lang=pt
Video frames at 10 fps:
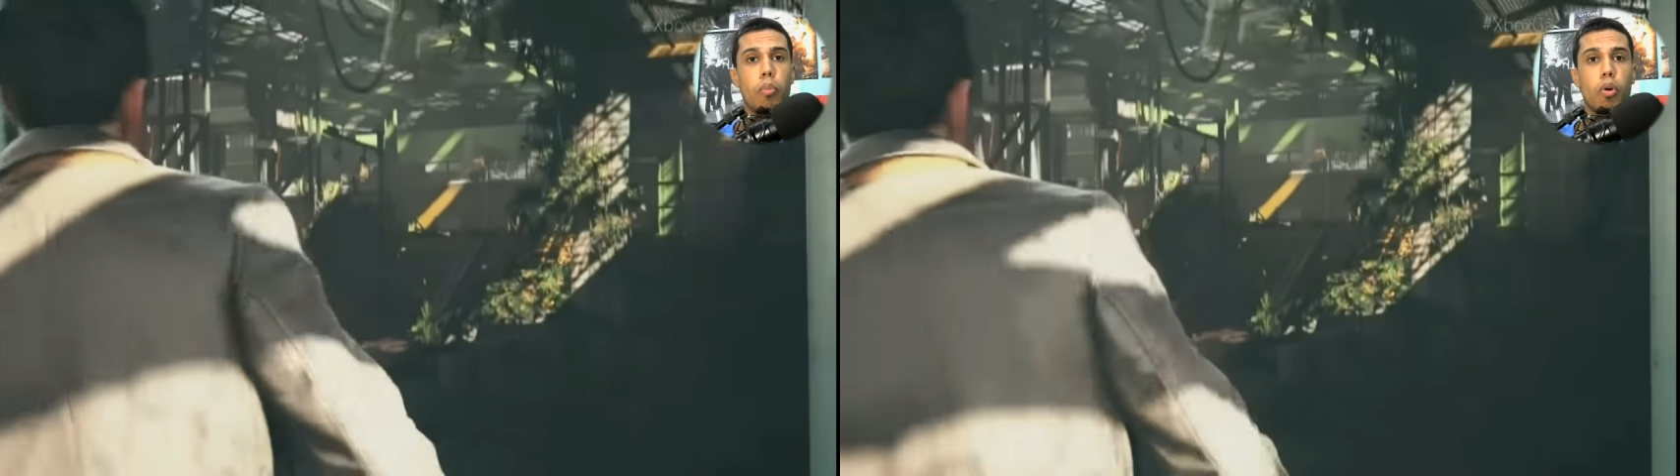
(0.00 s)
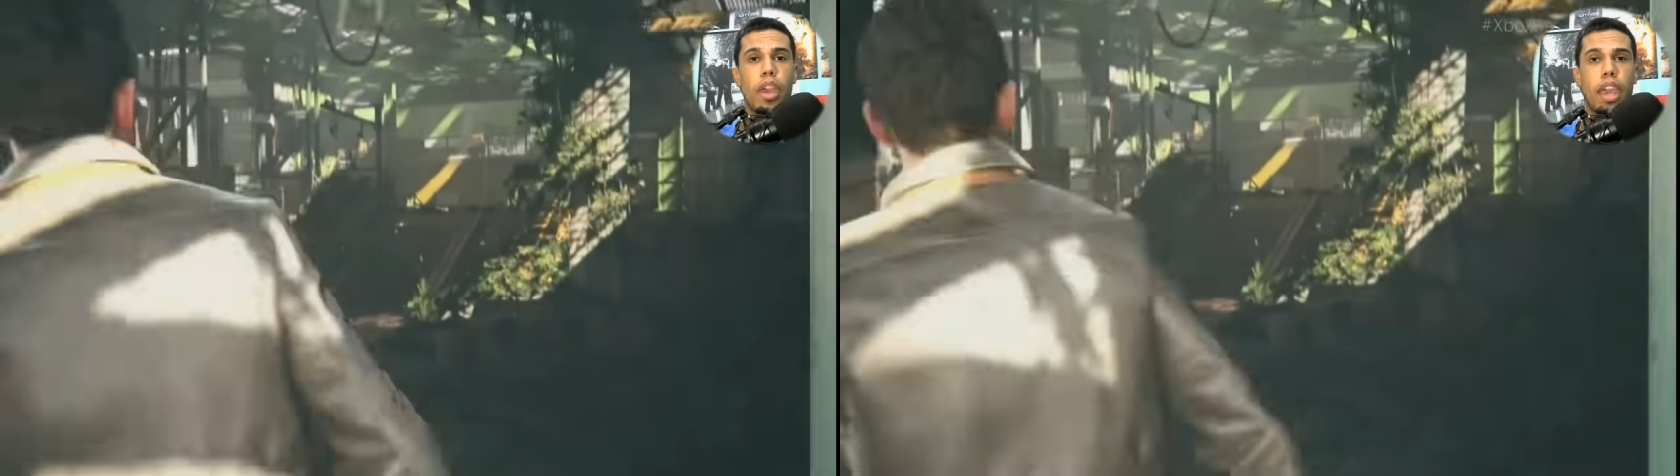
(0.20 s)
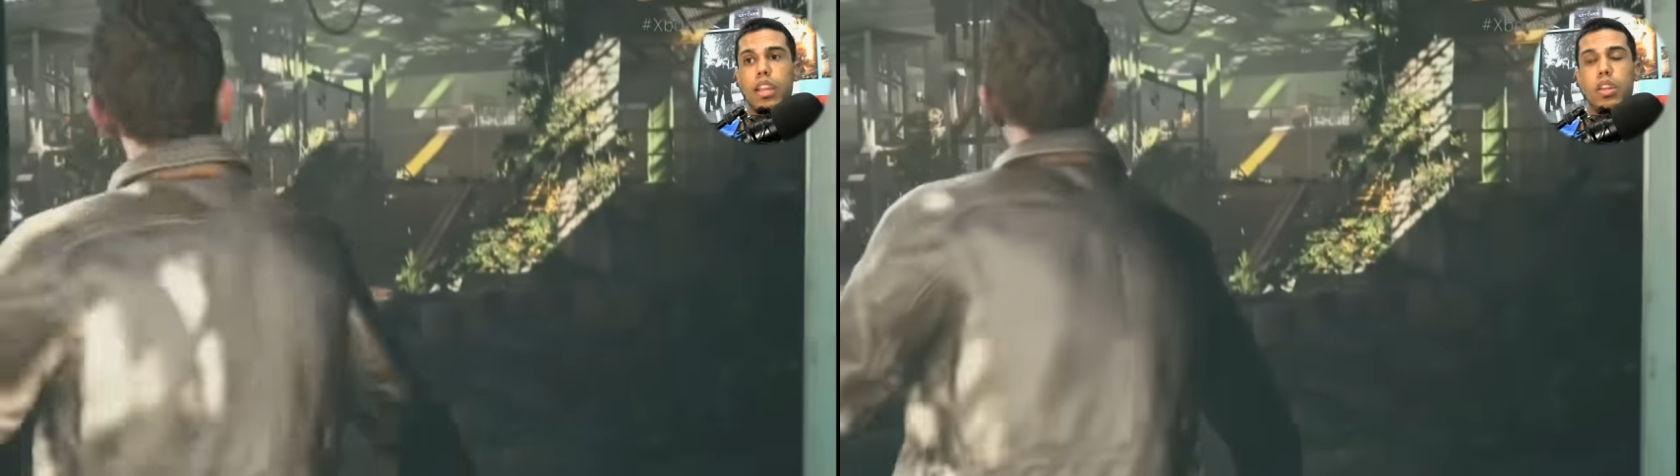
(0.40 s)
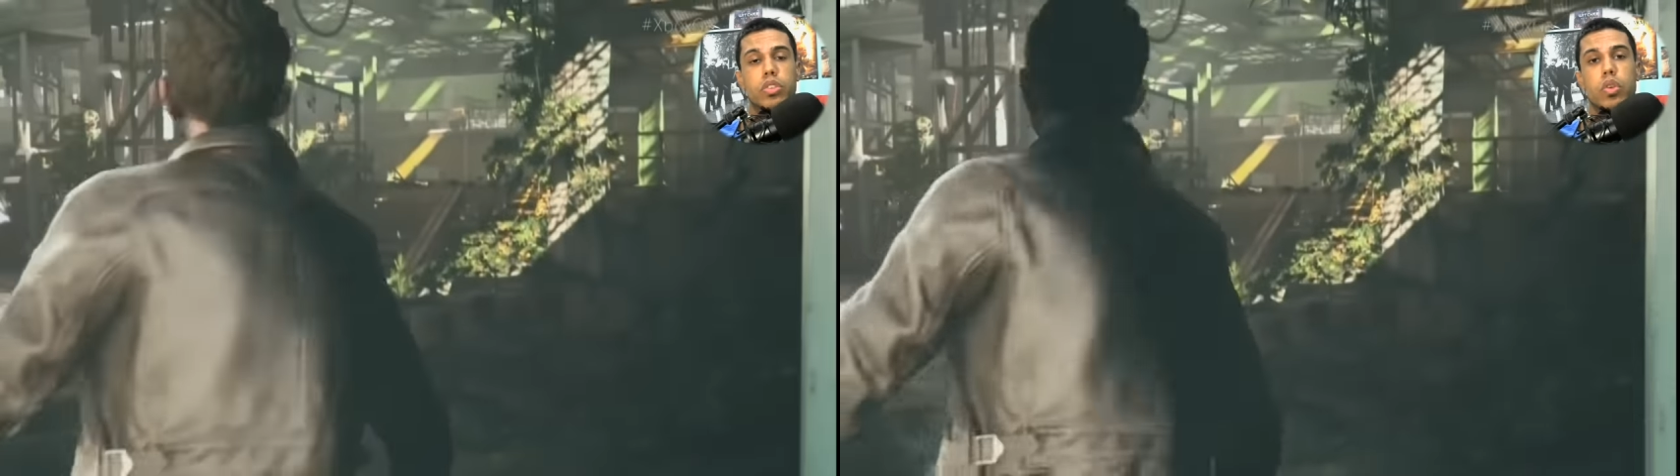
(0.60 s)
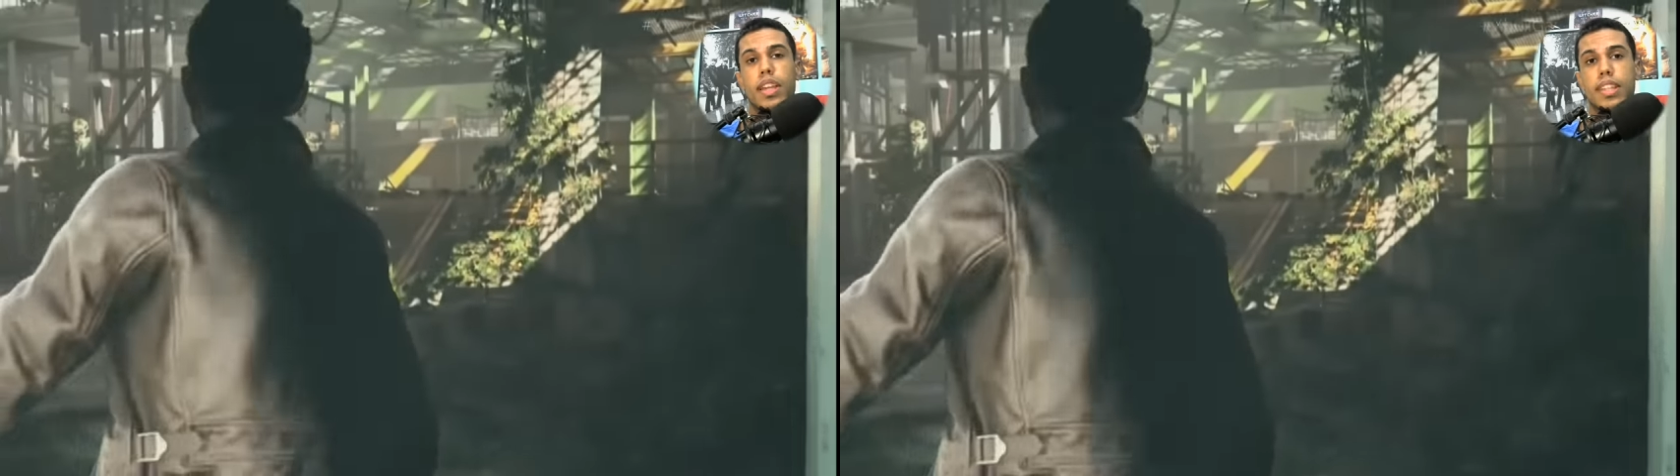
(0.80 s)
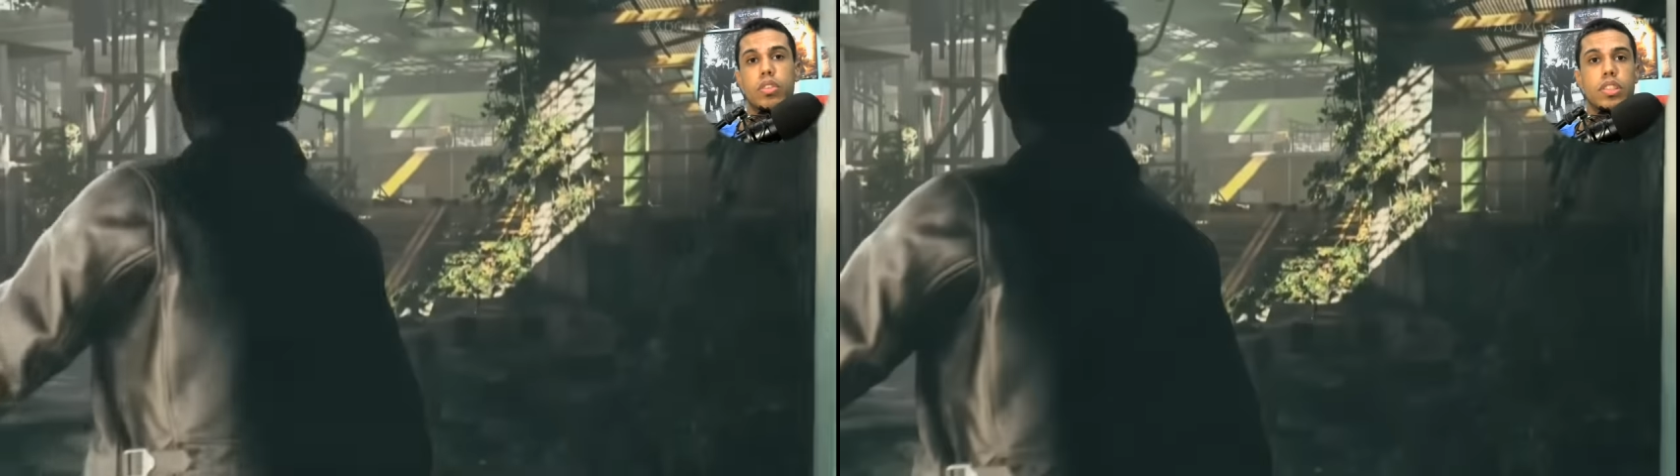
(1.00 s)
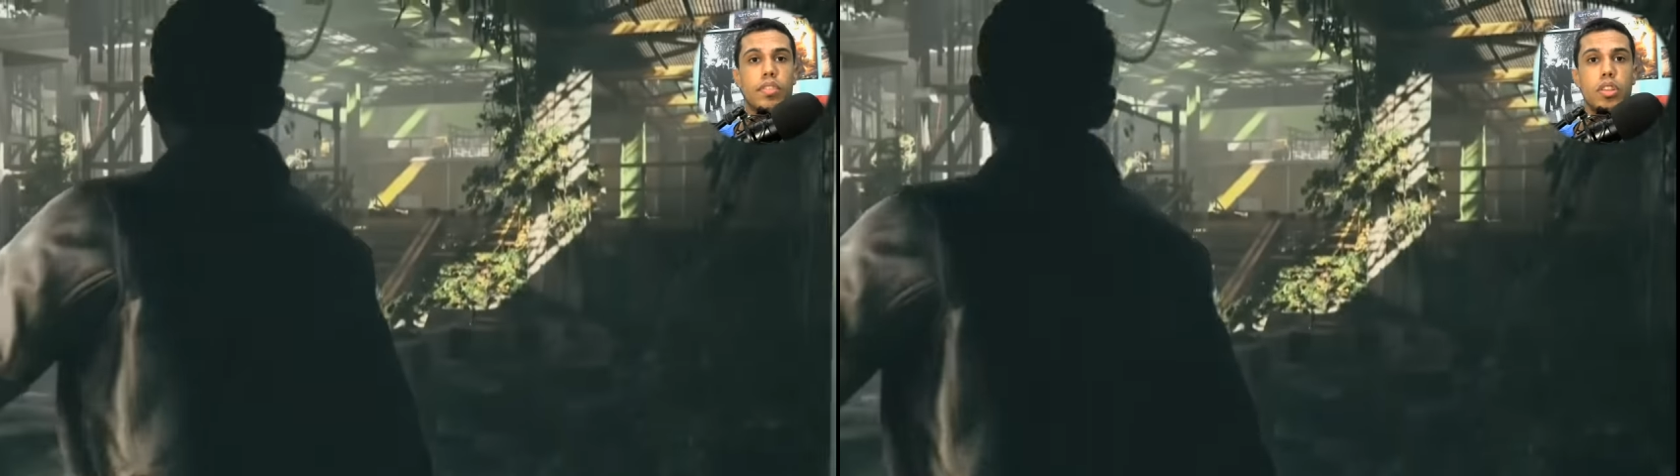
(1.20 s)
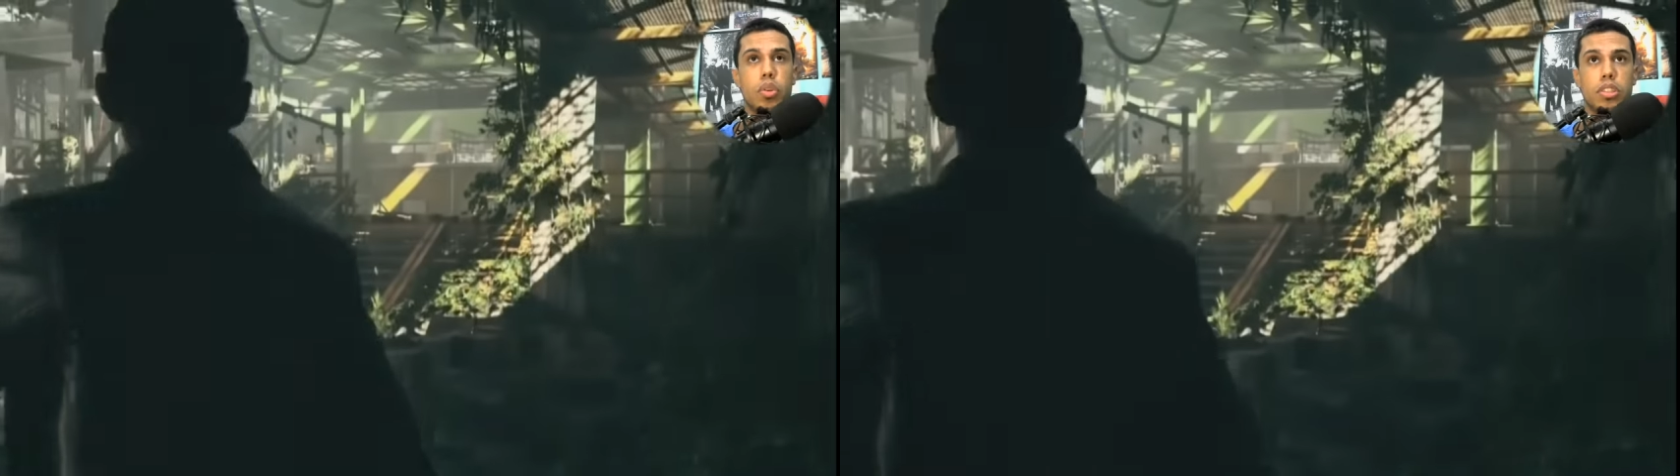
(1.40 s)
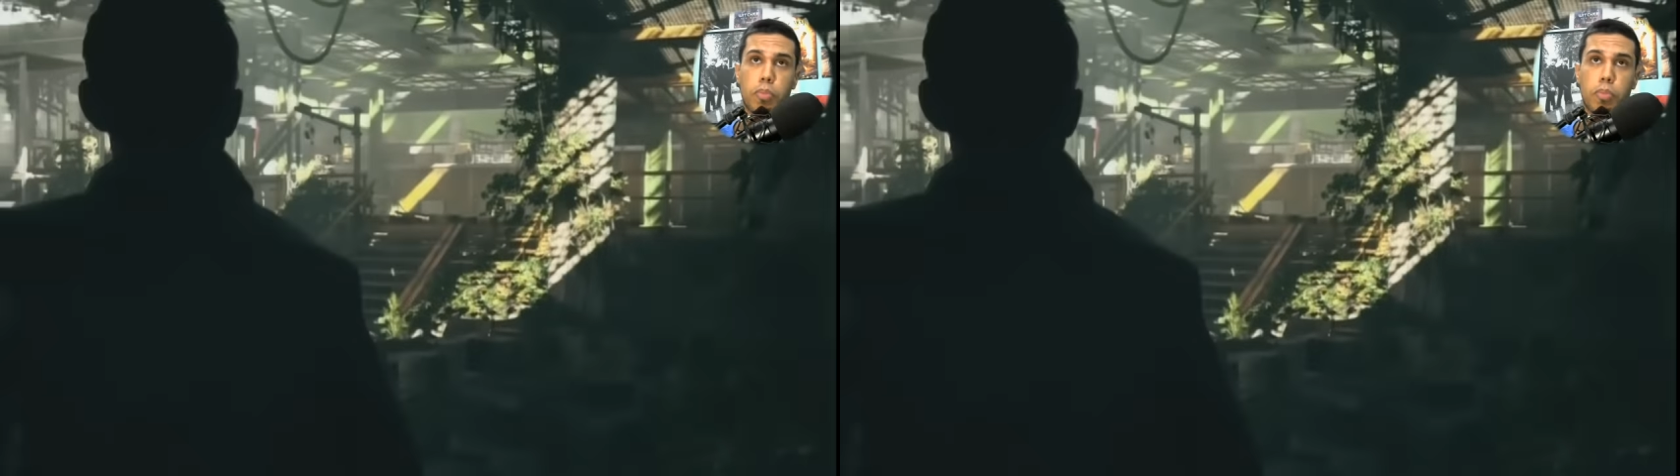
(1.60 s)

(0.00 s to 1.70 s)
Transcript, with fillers: porque ele não se conectava aos servidores.